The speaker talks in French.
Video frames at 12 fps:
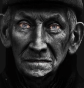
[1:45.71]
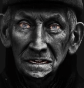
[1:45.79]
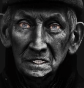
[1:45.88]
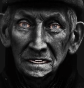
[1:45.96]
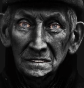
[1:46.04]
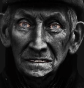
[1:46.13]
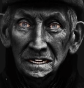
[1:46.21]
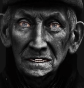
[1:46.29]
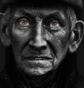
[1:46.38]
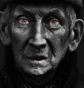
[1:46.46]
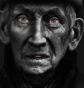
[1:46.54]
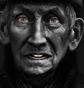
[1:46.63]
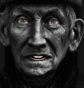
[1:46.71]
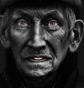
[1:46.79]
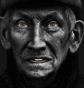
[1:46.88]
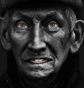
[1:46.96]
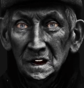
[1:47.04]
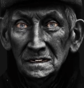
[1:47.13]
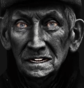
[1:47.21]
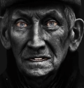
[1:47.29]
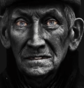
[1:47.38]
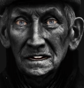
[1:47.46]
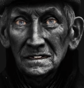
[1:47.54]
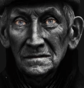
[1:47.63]
où chacun ira à son
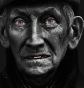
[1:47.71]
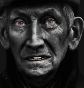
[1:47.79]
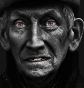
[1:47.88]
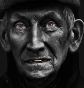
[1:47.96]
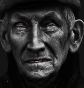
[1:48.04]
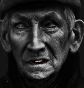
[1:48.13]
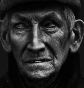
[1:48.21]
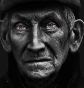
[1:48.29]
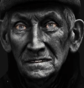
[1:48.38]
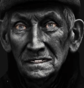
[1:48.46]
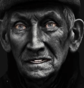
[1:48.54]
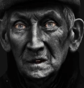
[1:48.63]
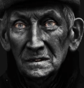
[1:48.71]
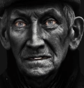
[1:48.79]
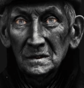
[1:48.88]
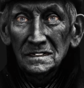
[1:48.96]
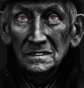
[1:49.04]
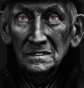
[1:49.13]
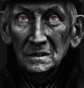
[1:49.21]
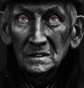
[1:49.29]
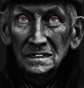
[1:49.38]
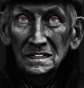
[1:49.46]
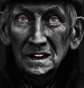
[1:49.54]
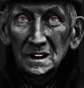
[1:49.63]
rythme et où nous attendrons ceux qui vont un peu
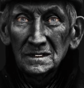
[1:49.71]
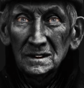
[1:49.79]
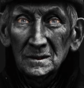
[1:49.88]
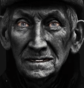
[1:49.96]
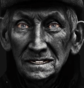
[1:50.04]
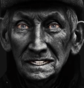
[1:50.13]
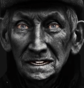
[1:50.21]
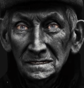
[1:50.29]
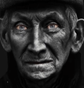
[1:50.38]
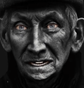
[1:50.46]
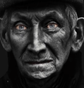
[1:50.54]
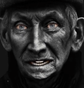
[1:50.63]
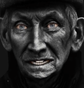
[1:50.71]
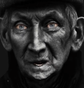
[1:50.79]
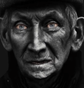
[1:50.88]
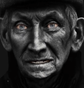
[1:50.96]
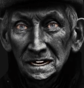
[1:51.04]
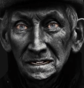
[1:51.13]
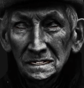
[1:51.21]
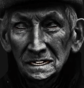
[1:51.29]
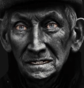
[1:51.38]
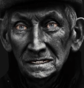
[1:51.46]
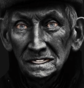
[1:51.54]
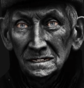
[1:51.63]
plus lentement sans freiner ceux qui veulent
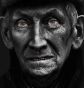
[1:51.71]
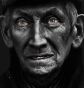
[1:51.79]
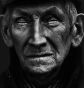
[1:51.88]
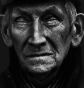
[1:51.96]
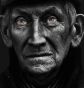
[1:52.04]
accélérer.